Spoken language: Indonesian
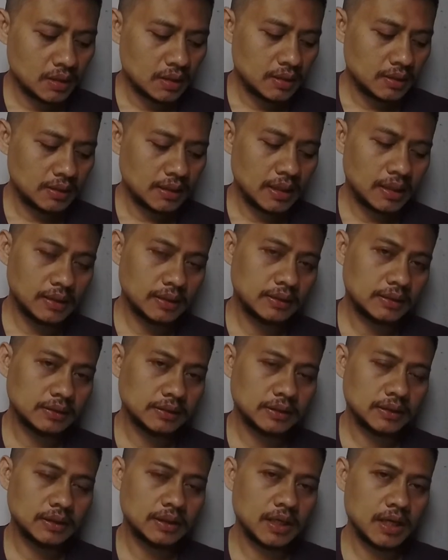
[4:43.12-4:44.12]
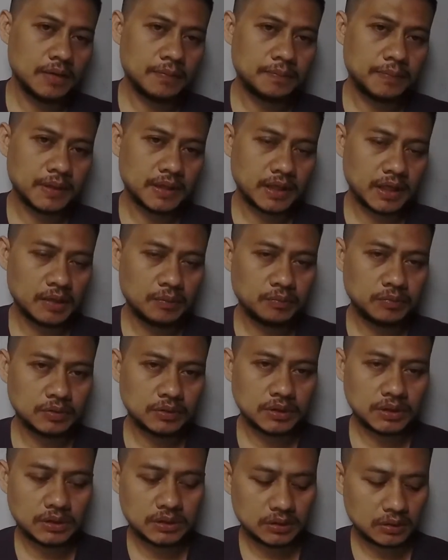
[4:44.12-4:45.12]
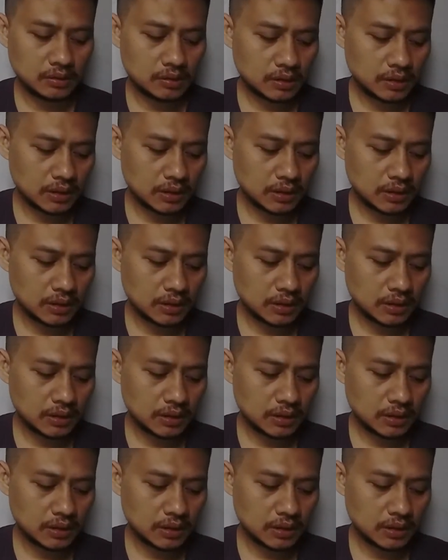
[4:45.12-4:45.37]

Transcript: yang ketiga pakai putih telur